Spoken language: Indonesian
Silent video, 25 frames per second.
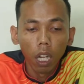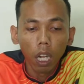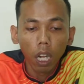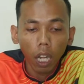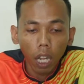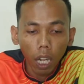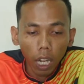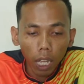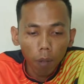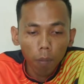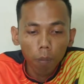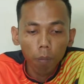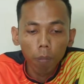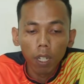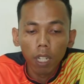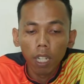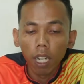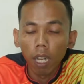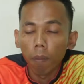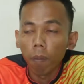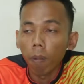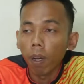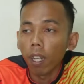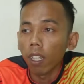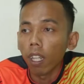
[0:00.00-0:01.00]
Klaim
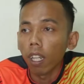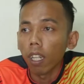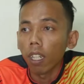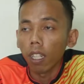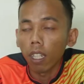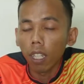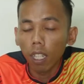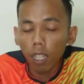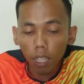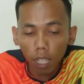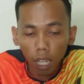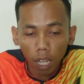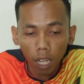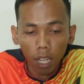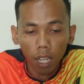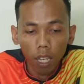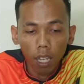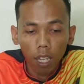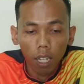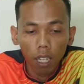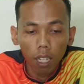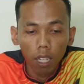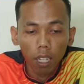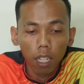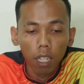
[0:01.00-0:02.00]
pendapatan kita
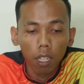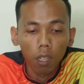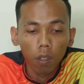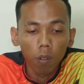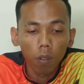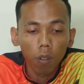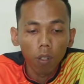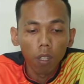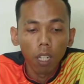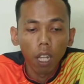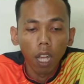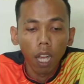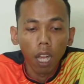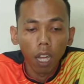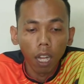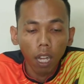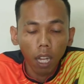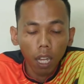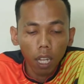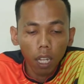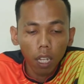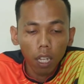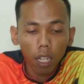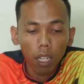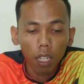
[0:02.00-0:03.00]
itu di
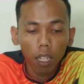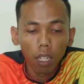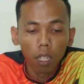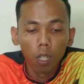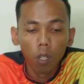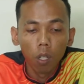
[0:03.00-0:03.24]
angka